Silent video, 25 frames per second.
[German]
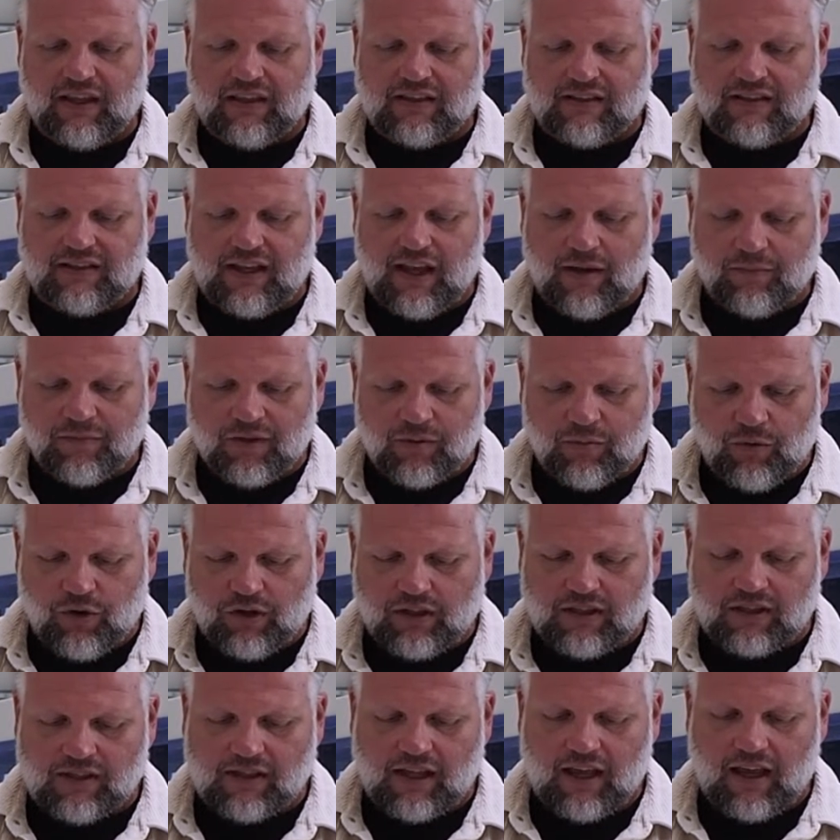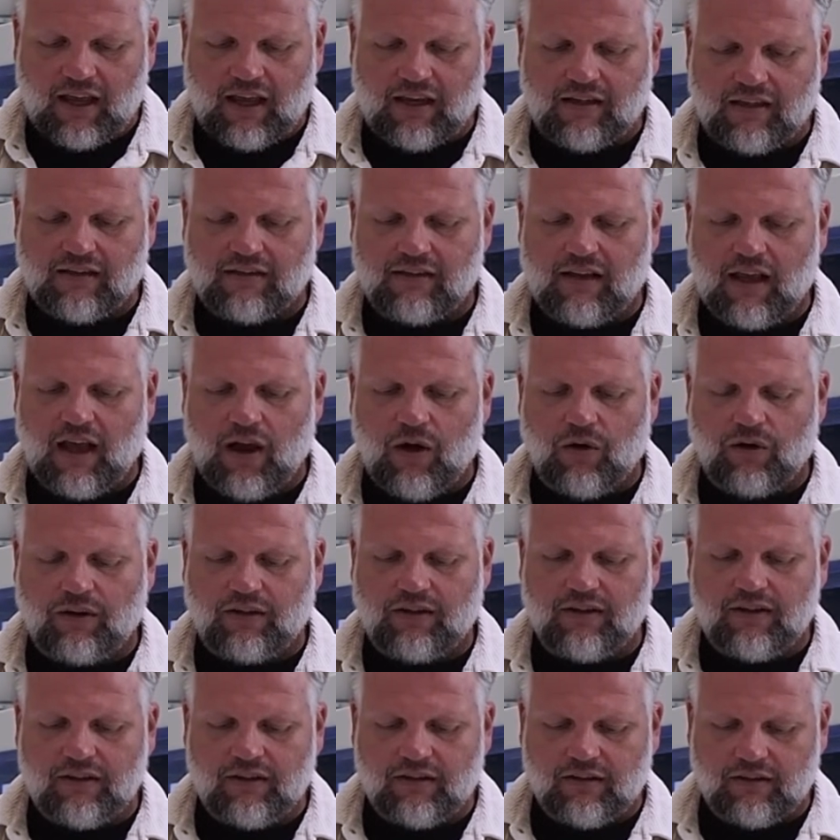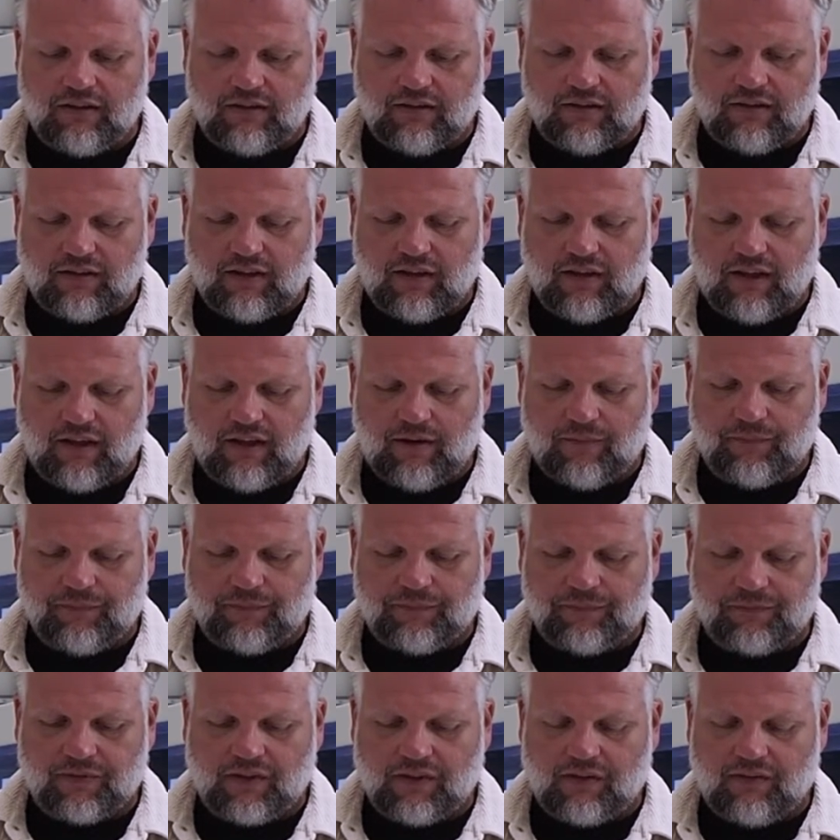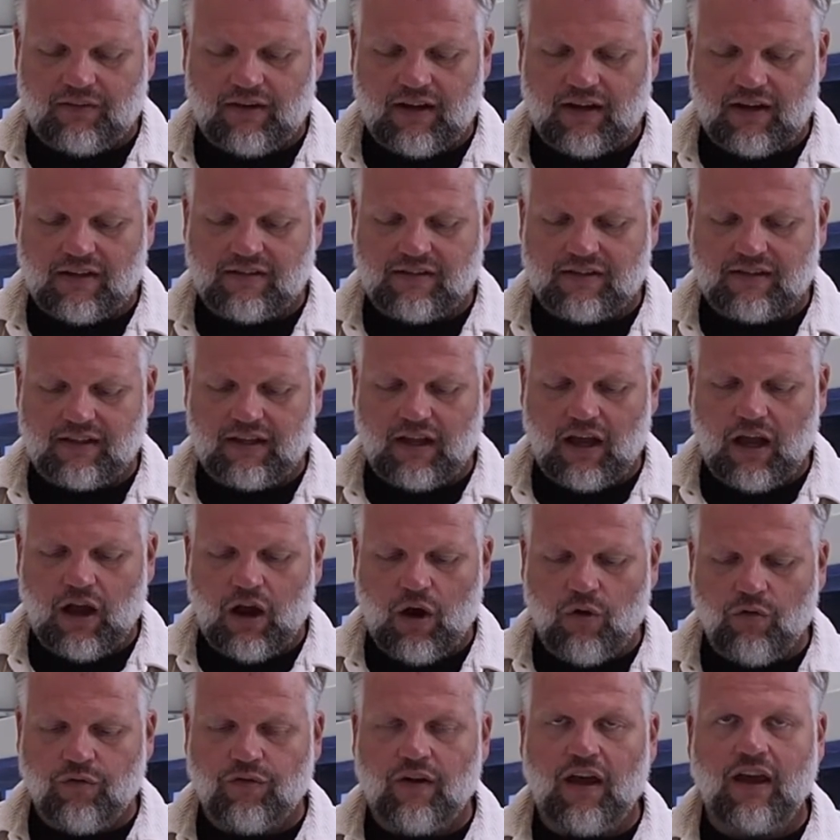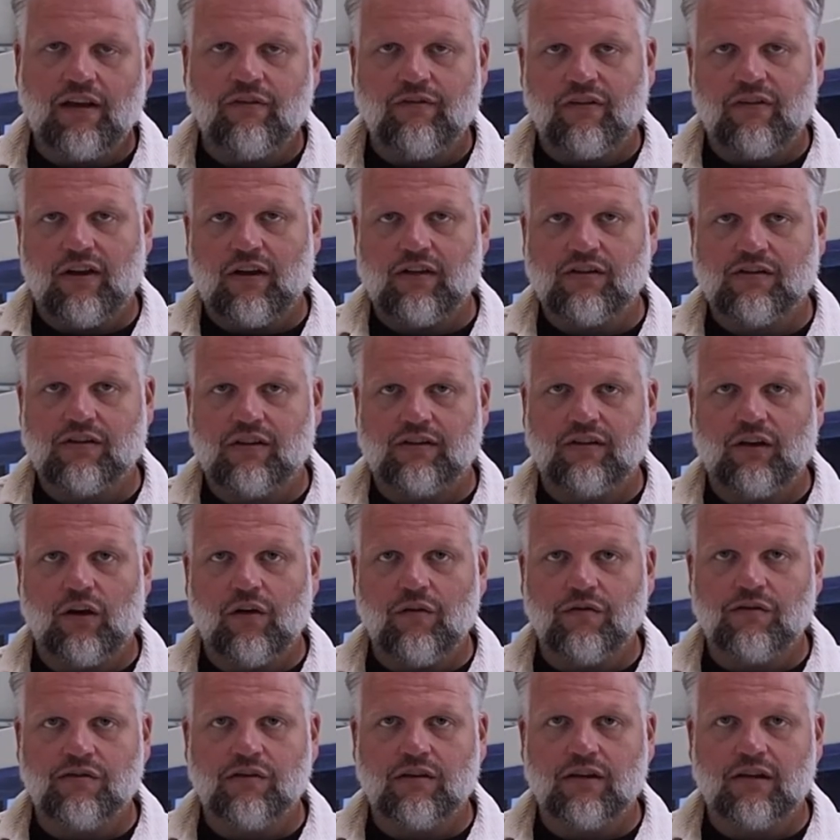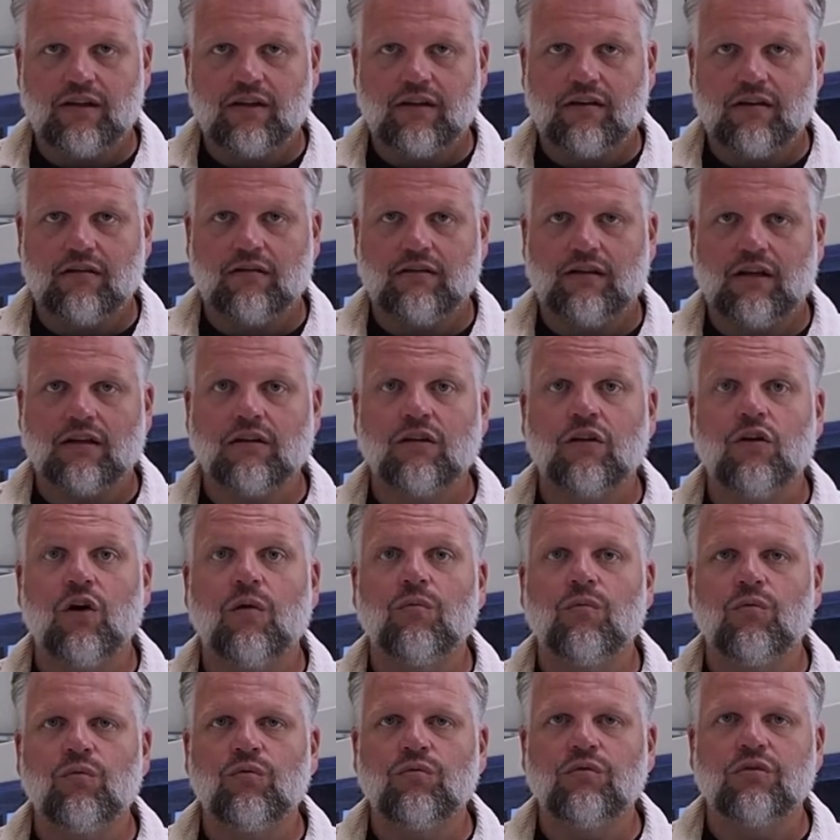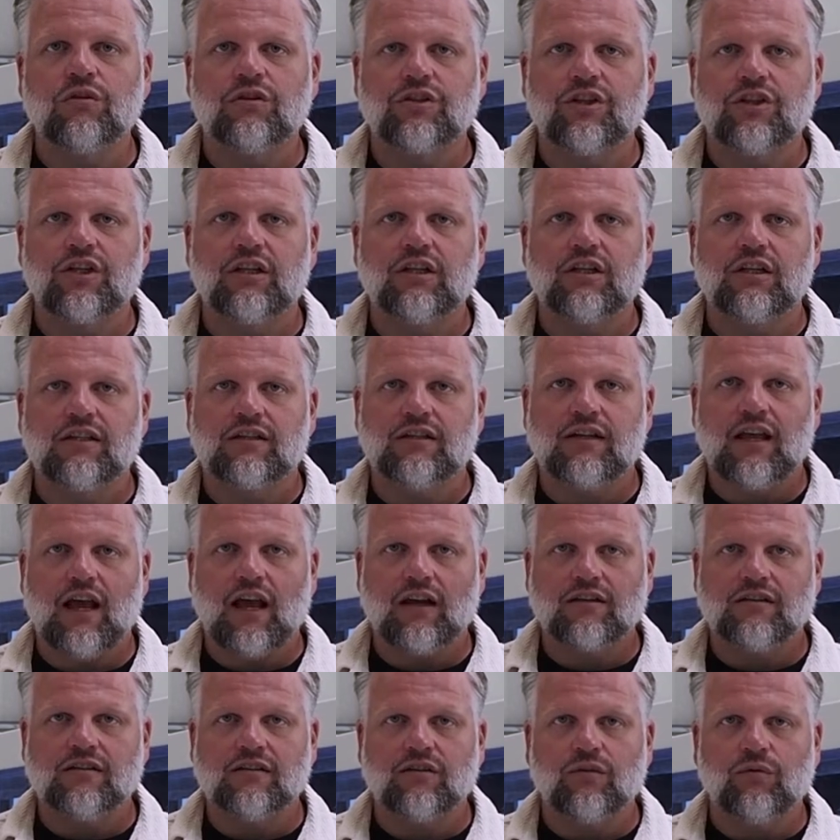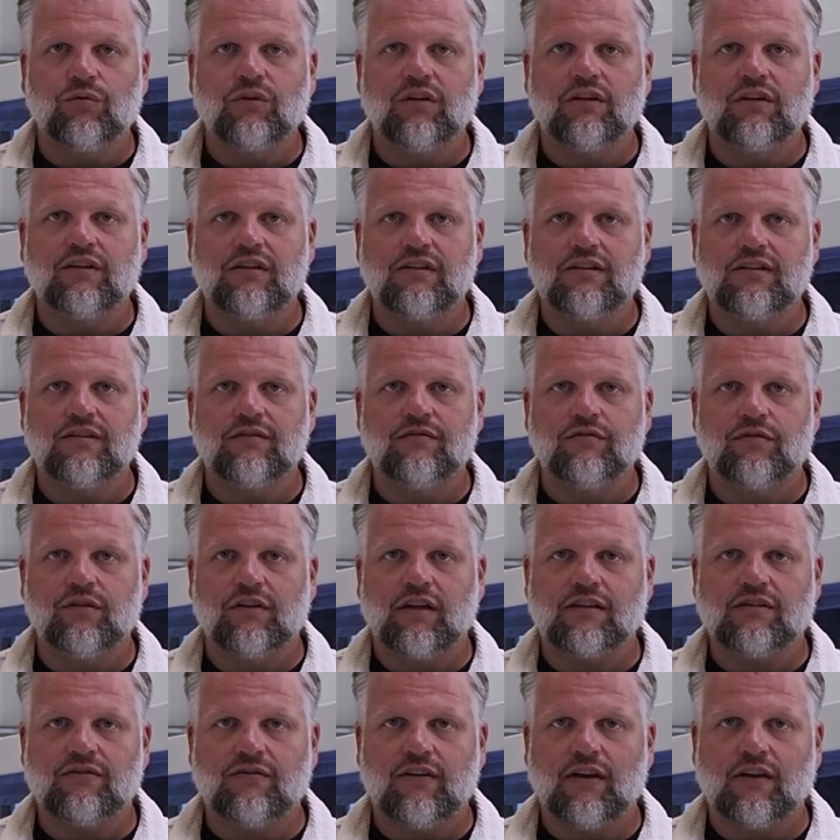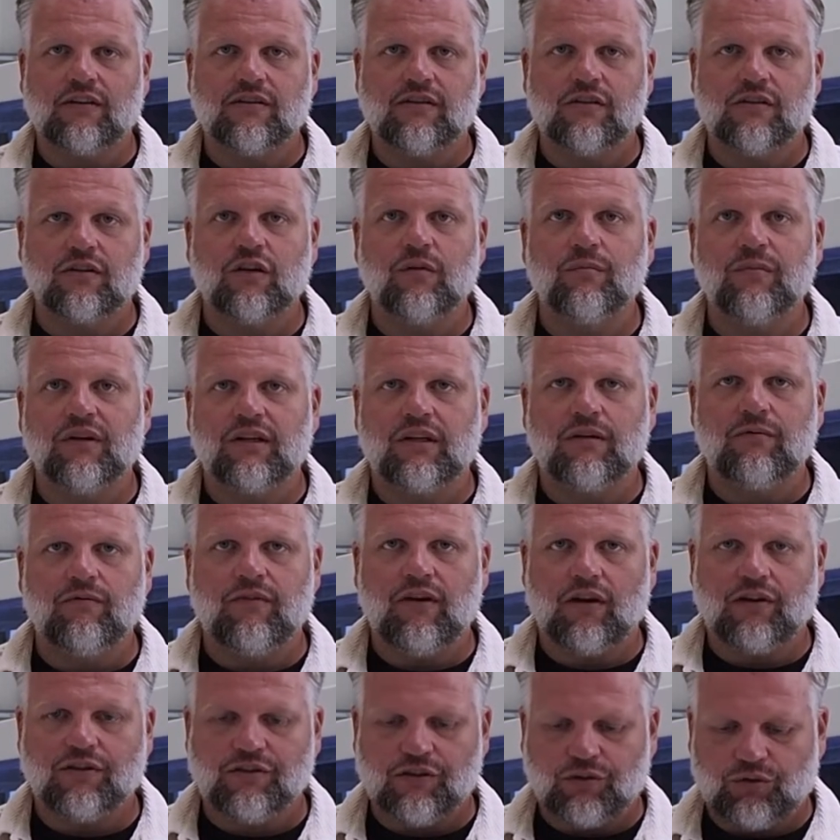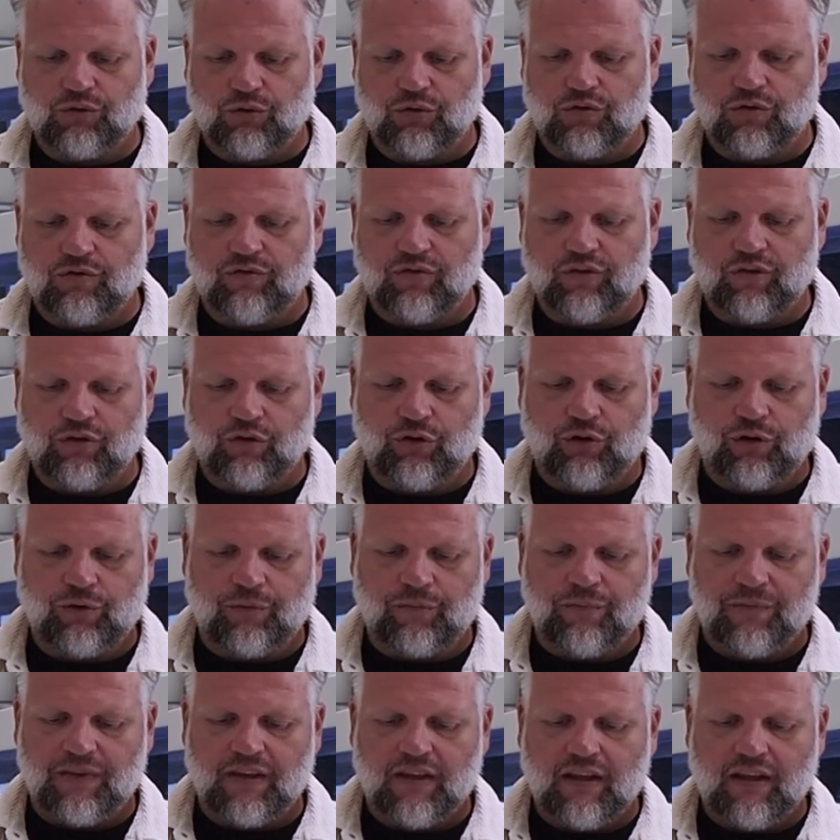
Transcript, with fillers: Sie haben die Möglichkeit, auch hier ähm, quasi auf ein Werkzeug drauf zu klicken und dann kommen unterschiedliche Aktionen, die Sie für das Werkzeug oder mit dem Werkzeug durchführen können.